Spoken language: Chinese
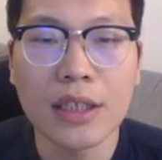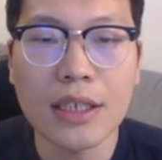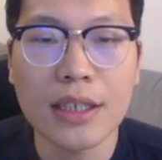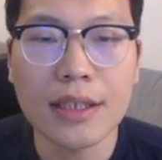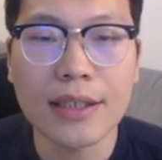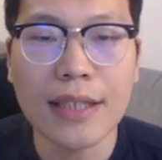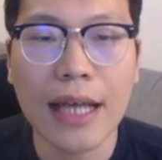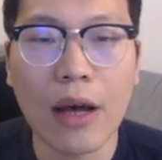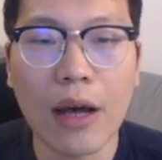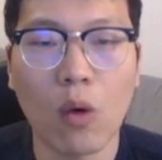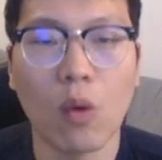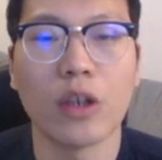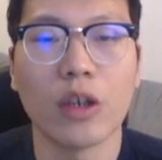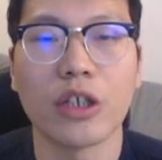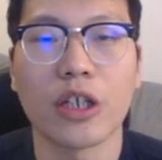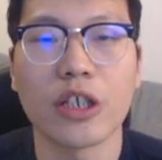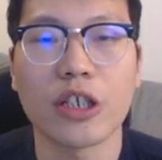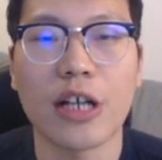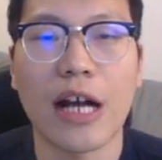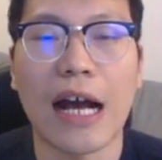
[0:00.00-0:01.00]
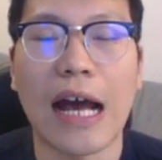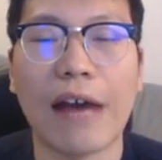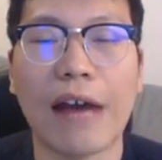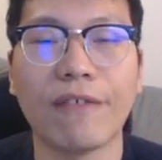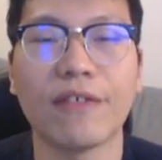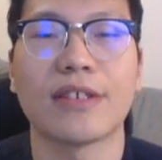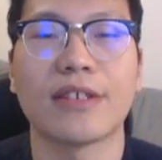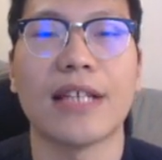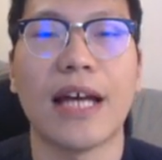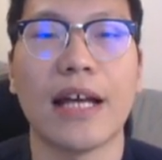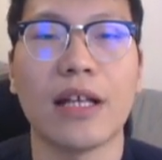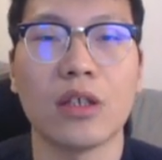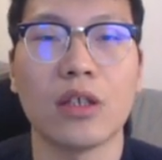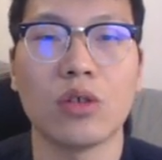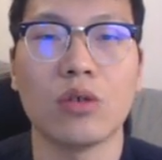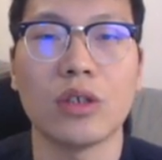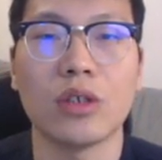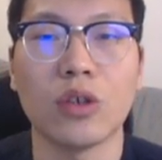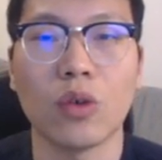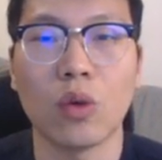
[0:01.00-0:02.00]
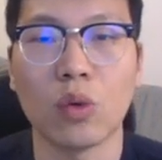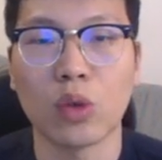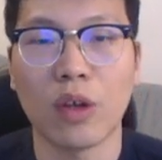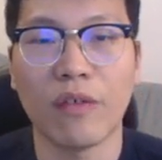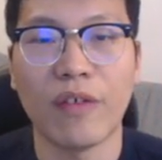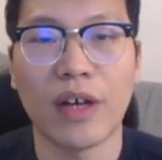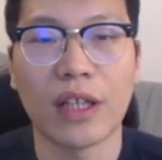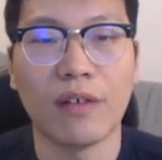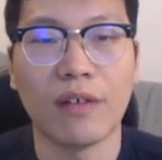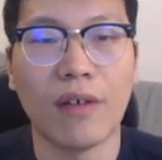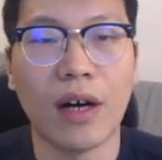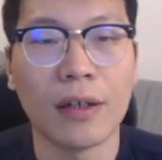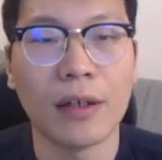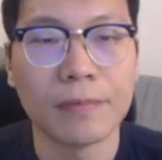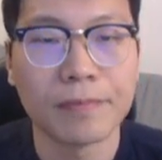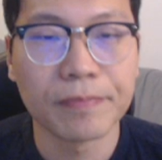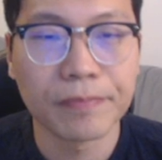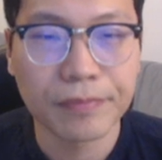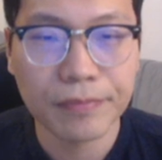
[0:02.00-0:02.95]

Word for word: g 三或者是 f 三去进攻对方的王。